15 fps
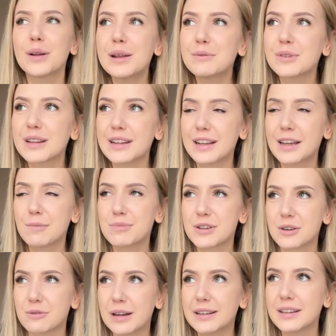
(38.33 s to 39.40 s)
Podam tutaj taki
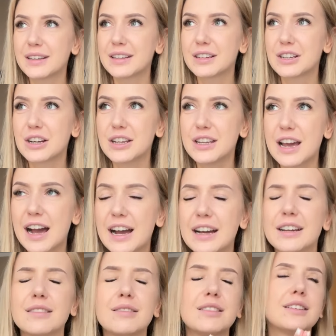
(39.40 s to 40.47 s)
przykład, że
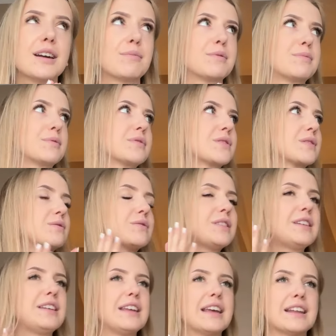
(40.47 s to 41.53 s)
ja, ja po prostu
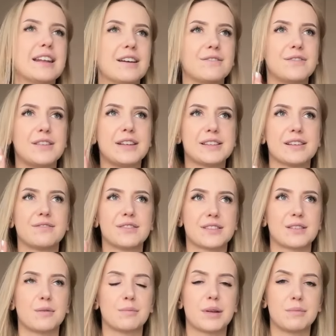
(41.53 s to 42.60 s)
nienawidzę
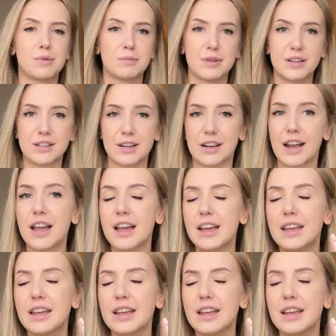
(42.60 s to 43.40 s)
wystąpień publicznych.